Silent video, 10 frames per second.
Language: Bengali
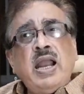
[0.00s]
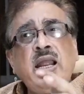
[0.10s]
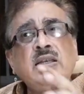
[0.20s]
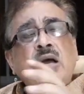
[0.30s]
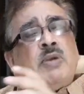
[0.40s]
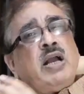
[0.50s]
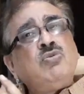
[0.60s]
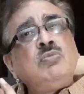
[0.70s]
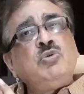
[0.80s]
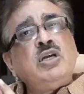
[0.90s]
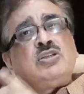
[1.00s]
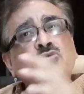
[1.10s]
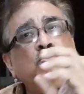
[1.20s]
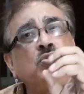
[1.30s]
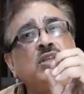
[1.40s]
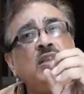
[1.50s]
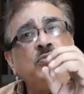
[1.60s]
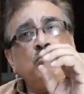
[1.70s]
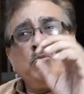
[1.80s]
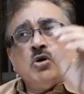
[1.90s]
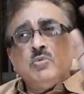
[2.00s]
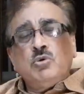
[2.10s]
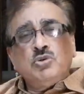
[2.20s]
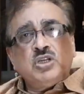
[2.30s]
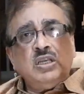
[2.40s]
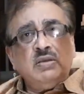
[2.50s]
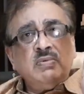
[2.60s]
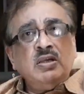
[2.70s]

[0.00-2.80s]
এক একটা আমার এখনও মনে আছে দুটো টেল দুটো বড় বড় সেই